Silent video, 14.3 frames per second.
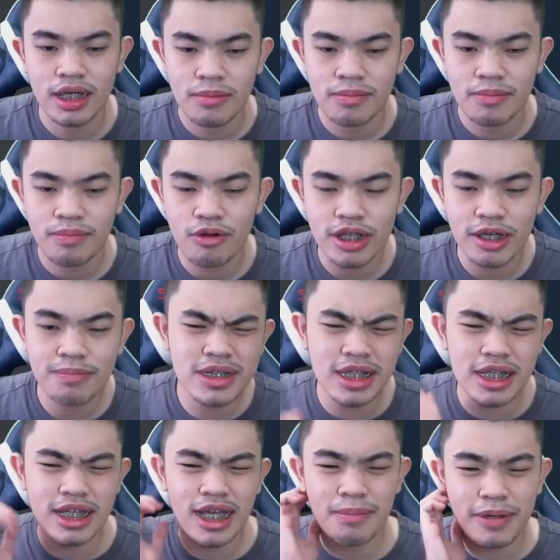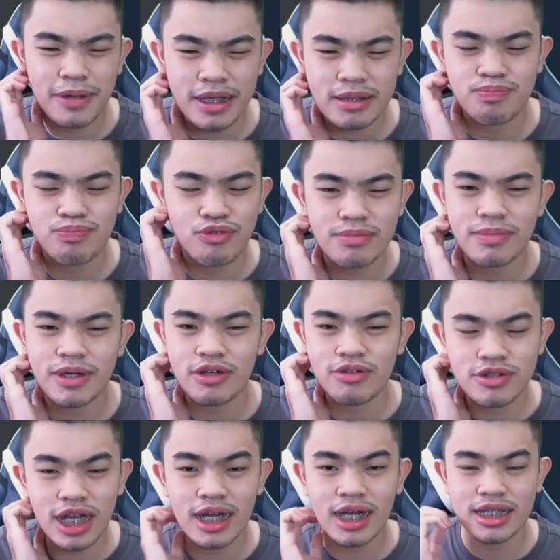pokoknya bisa diupdate buat
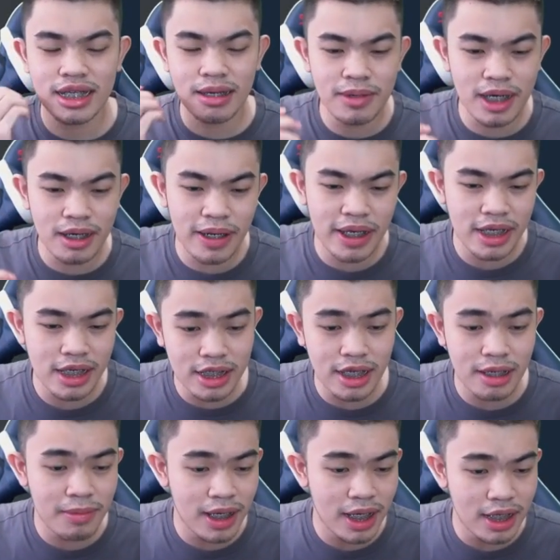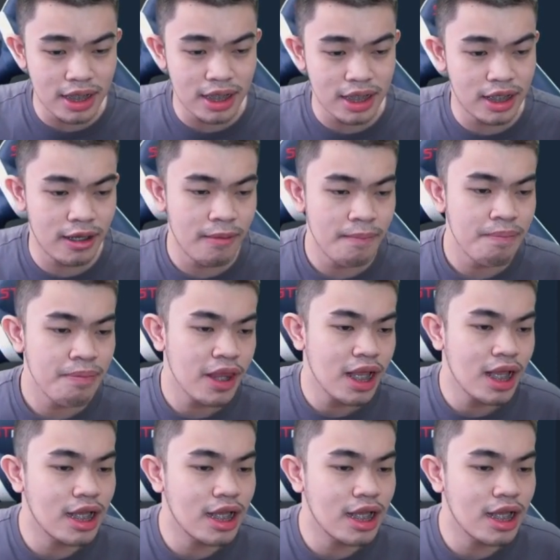menunjang kenyamanan playernya makanya ini